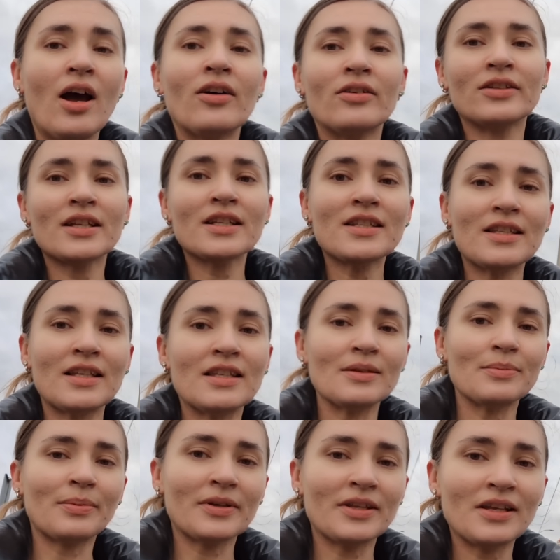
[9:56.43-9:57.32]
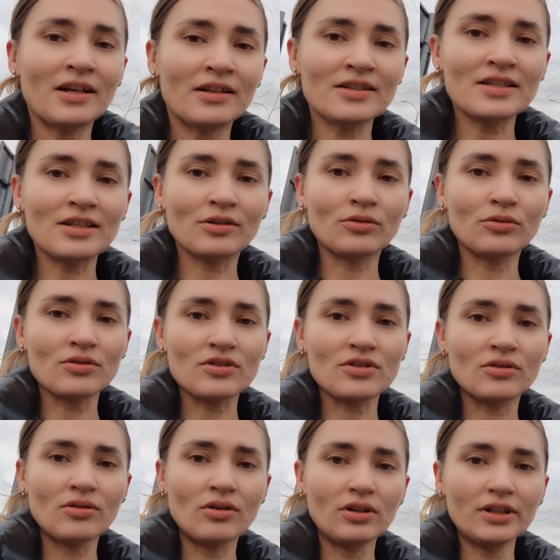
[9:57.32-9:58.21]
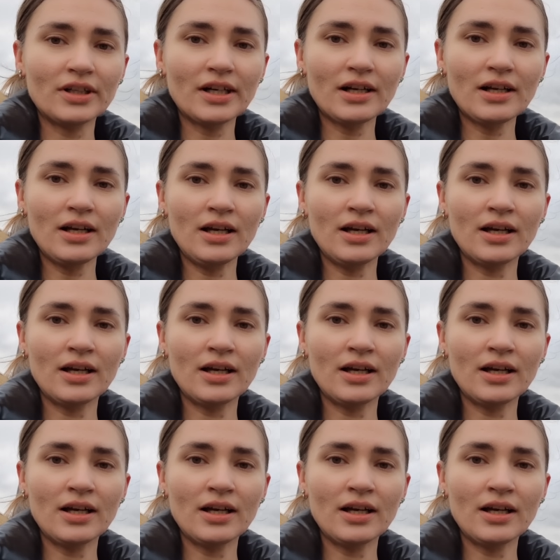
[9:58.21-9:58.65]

У нас, кстати, поднялся курс доллара.